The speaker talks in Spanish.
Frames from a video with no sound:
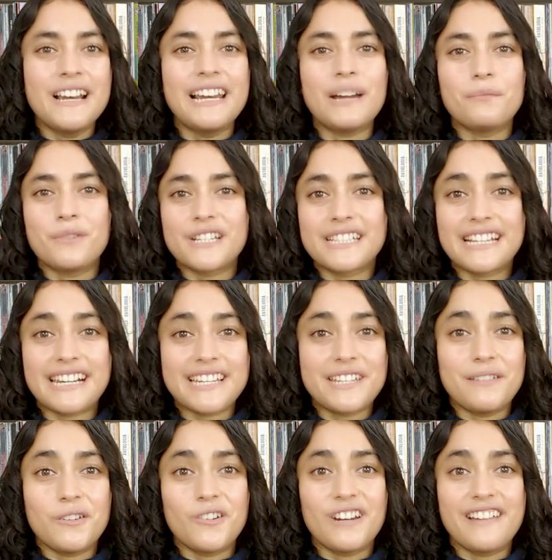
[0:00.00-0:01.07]
La muestra
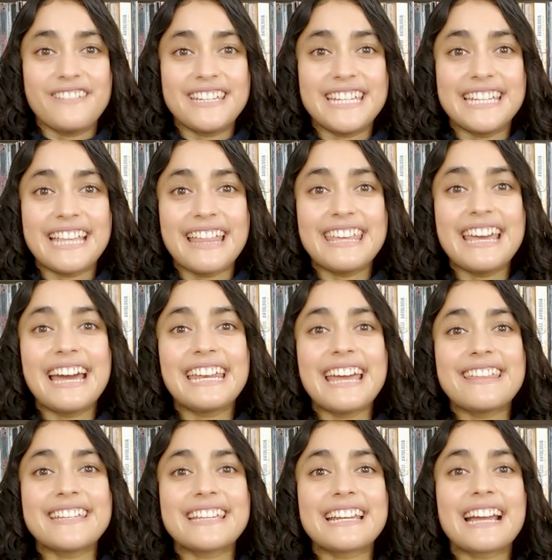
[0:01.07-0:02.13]
recibió la visita
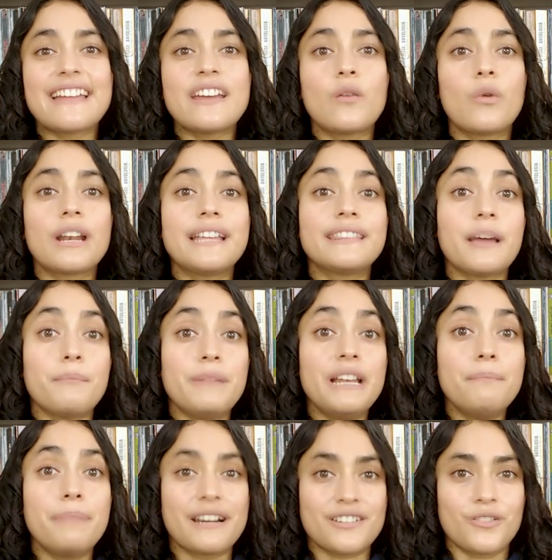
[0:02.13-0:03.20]
diaria de cerca de
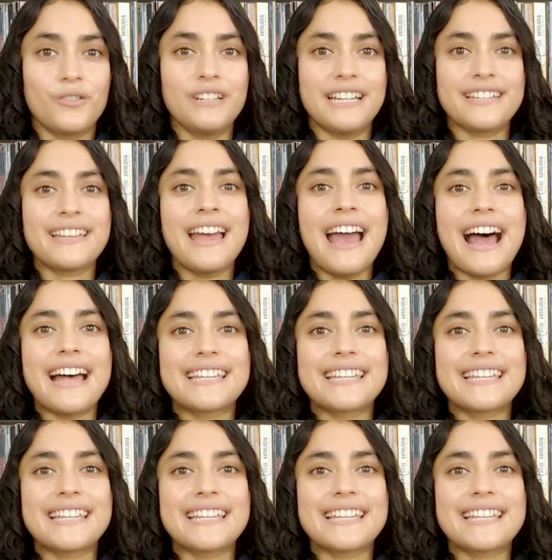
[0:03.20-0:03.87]
40.000 personas,